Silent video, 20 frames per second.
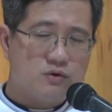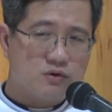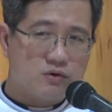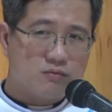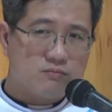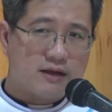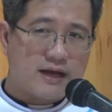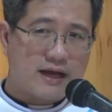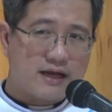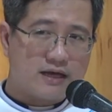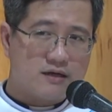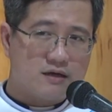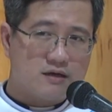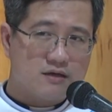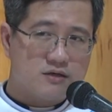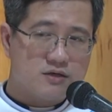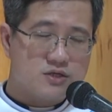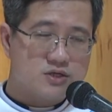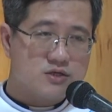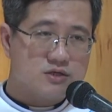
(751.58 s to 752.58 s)
Chúa cũng đang
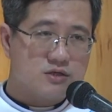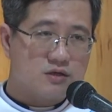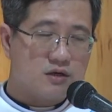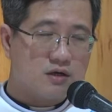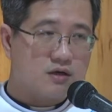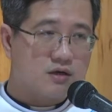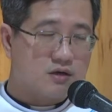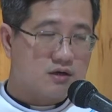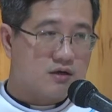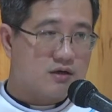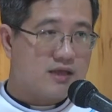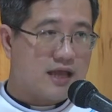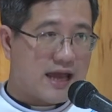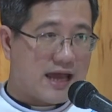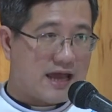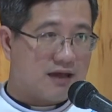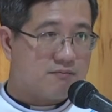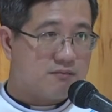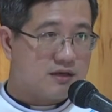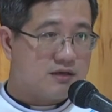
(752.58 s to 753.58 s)
đứng trước cửa
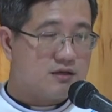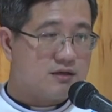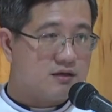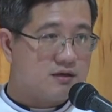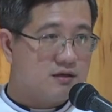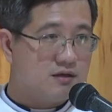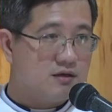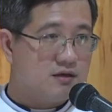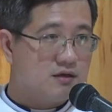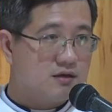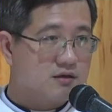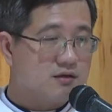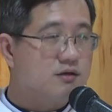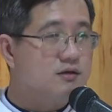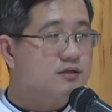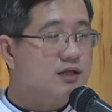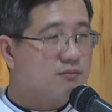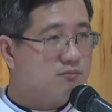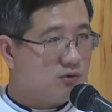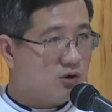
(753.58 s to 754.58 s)
nhà mình,
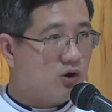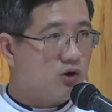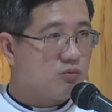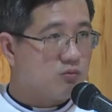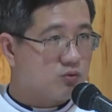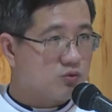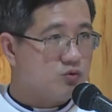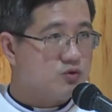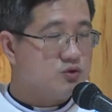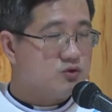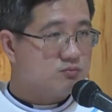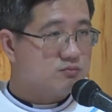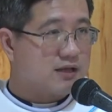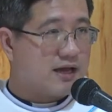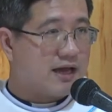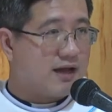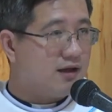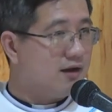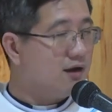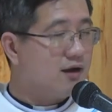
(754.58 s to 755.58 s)
cửa tâm hồn của chúng
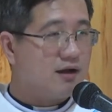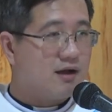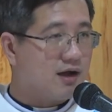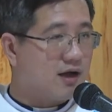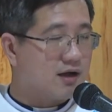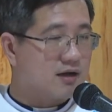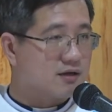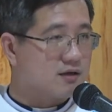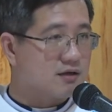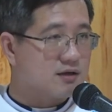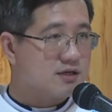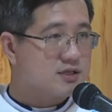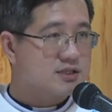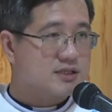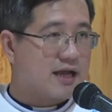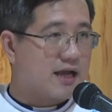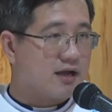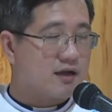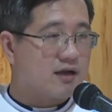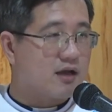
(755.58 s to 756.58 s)
ta rất gần,
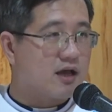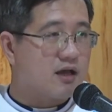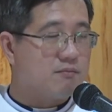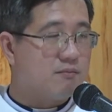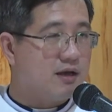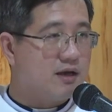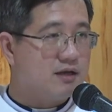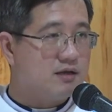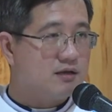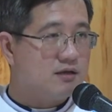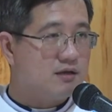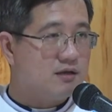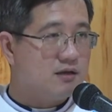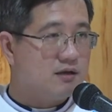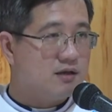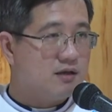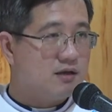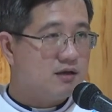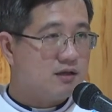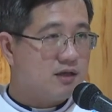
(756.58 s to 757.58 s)
sát kề bên.
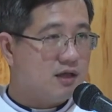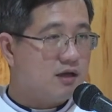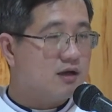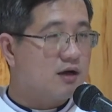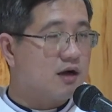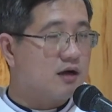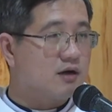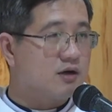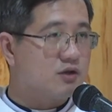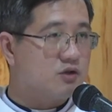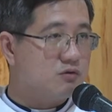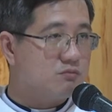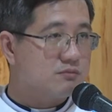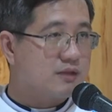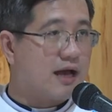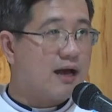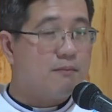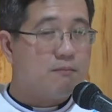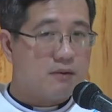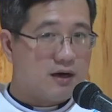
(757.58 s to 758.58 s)
Chỉ cần
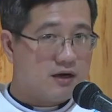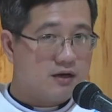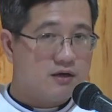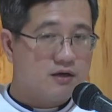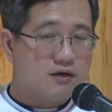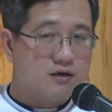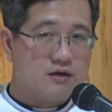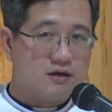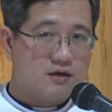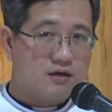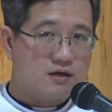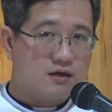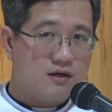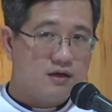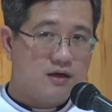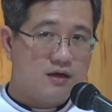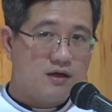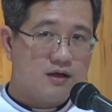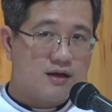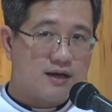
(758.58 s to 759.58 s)
chúng ta mở
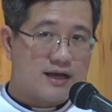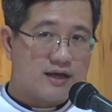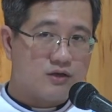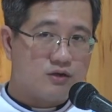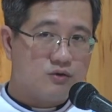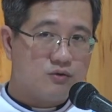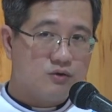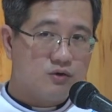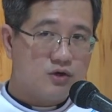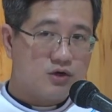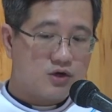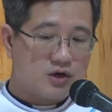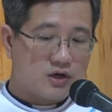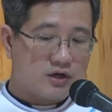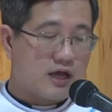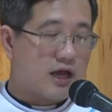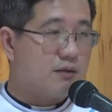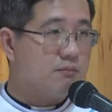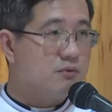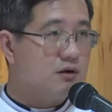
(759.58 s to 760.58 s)
cửa là Chúa
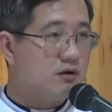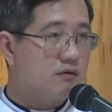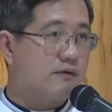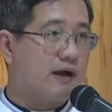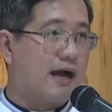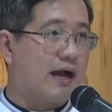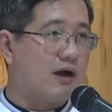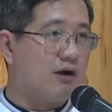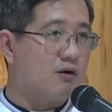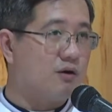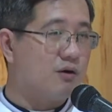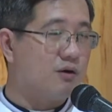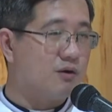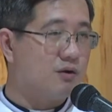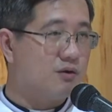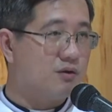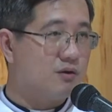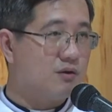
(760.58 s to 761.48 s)
có thể bước vào.